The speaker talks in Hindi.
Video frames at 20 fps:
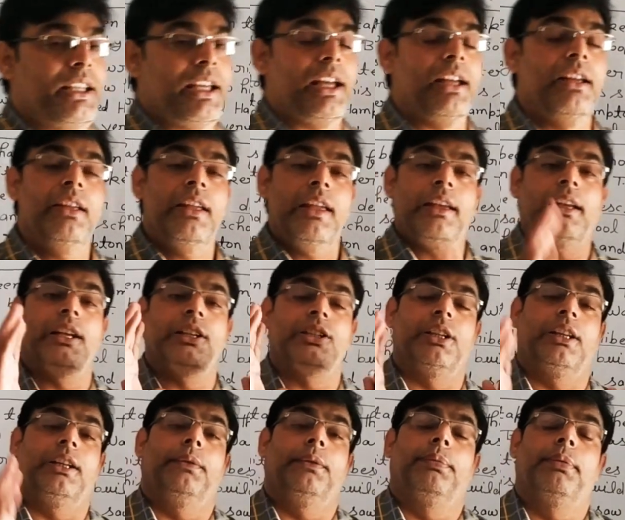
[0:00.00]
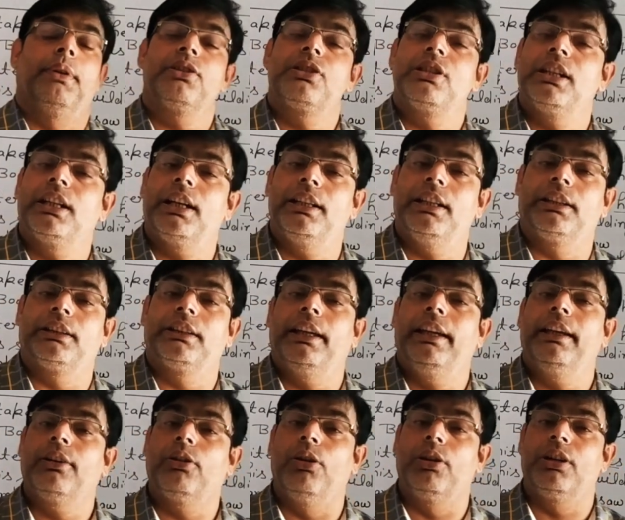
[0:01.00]
किया कैसे रेफरेंस लिखा जाता
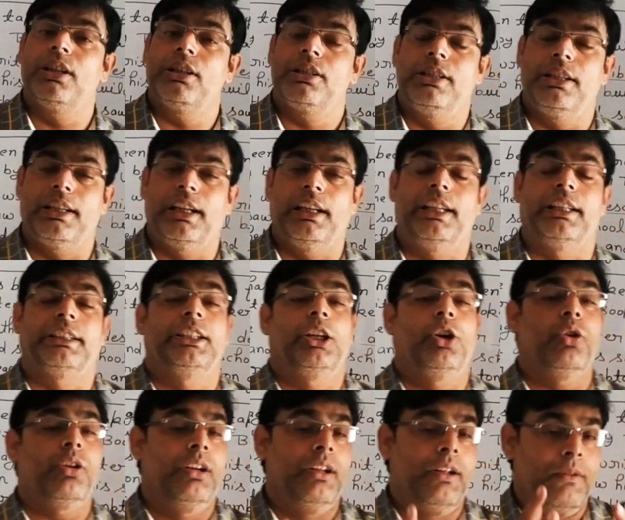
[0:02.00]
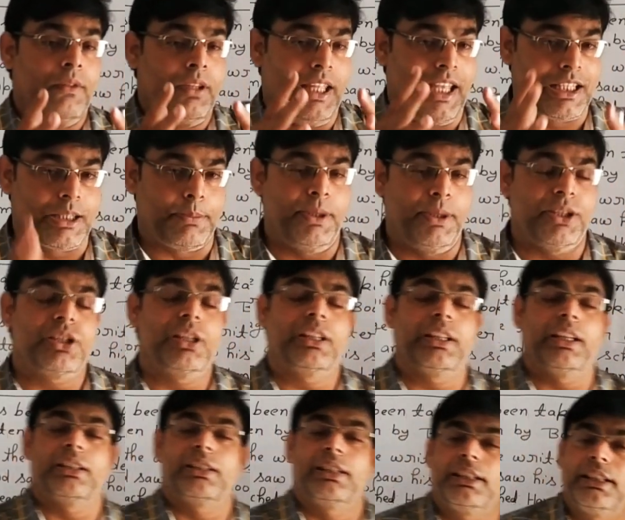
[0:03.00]
है कॉन्टेक्स्ट लिखा जाता है और एक्सप्रेशन
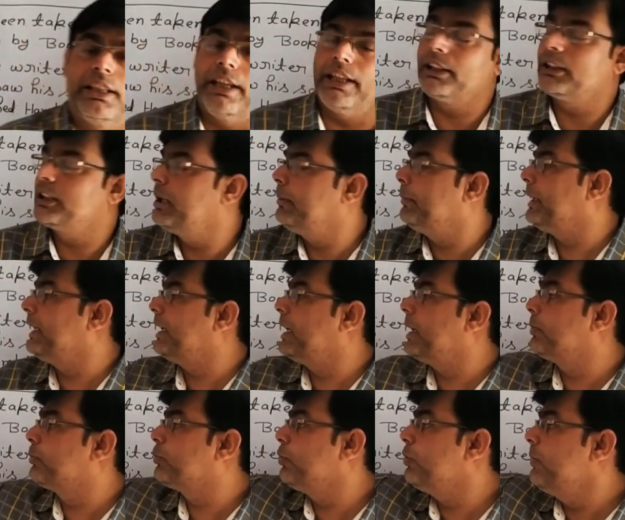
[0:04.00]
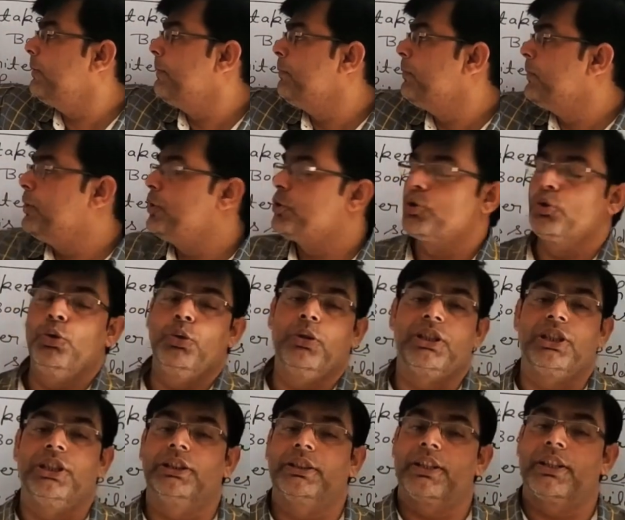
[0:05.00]
कैसे किया जाता है मैंने आपको इसको
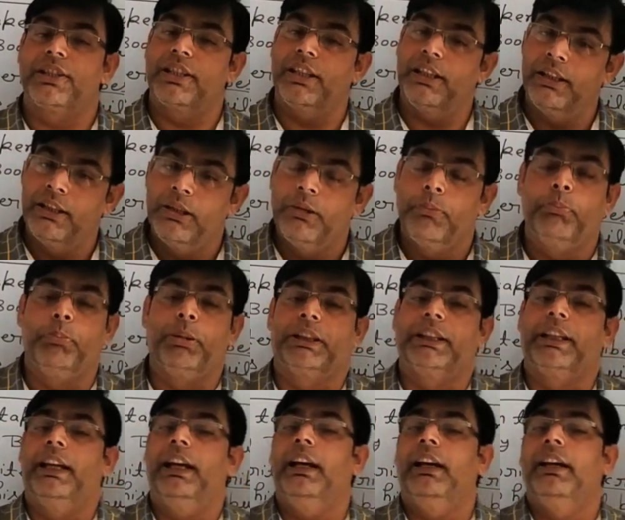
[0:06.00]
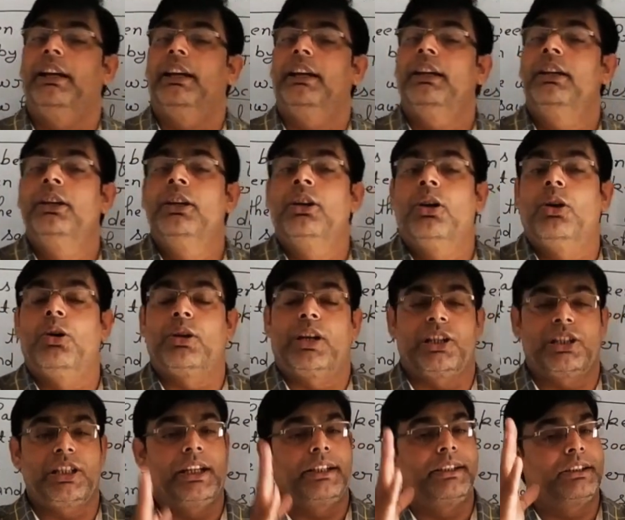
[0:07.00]
अच्छी तरह से बताया है और
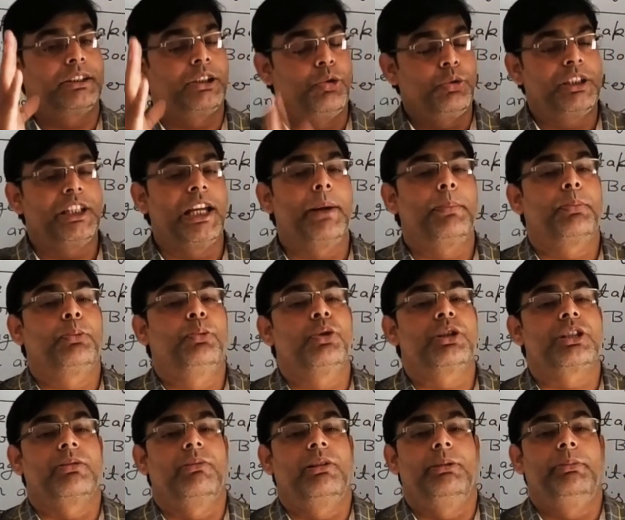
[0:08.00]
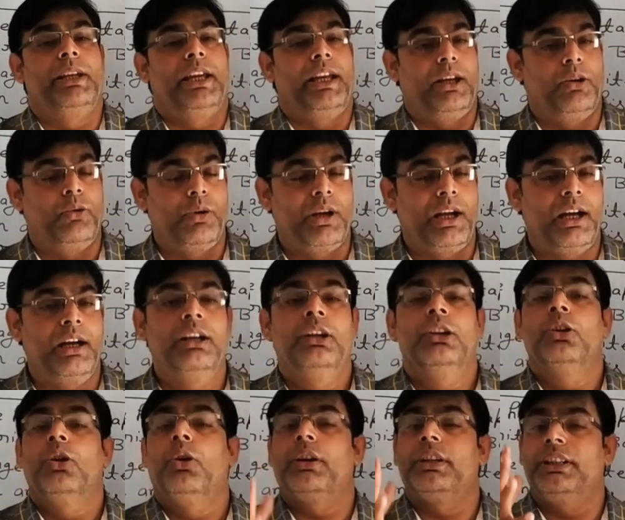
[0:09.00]
आशा करता हूँ कि आपको समझ में आया होगा
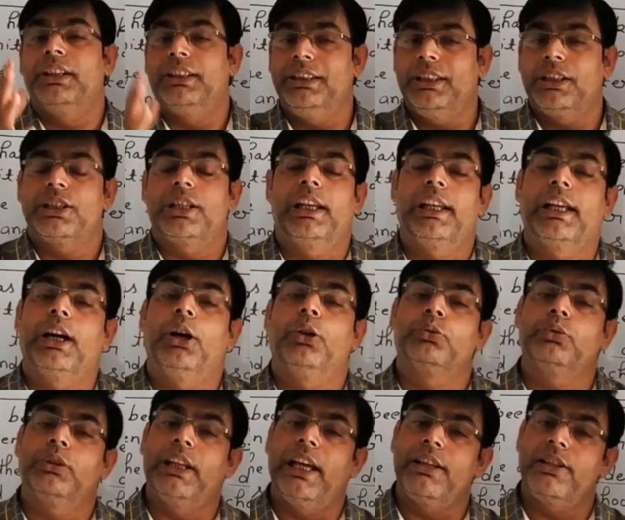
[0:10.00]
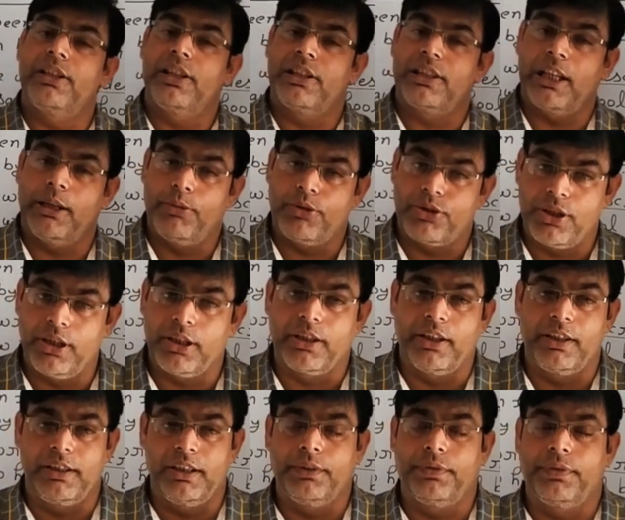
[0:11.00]
और यदि अच्छा लगा हो तो लाइक सब्सक्राइब और शेयर
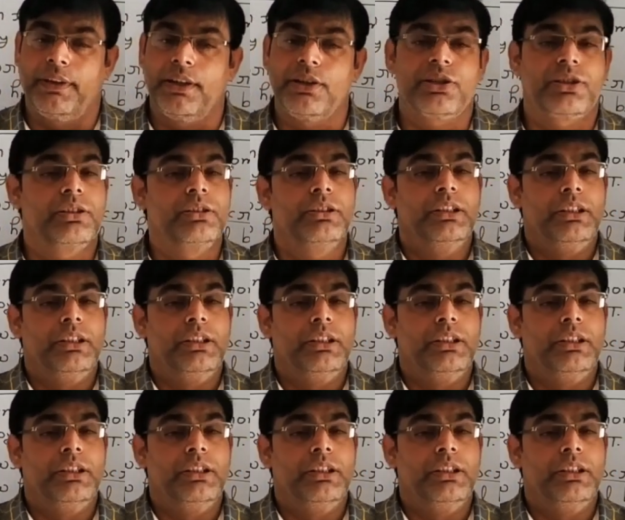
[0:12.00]
कर दिए फ्रेंड्स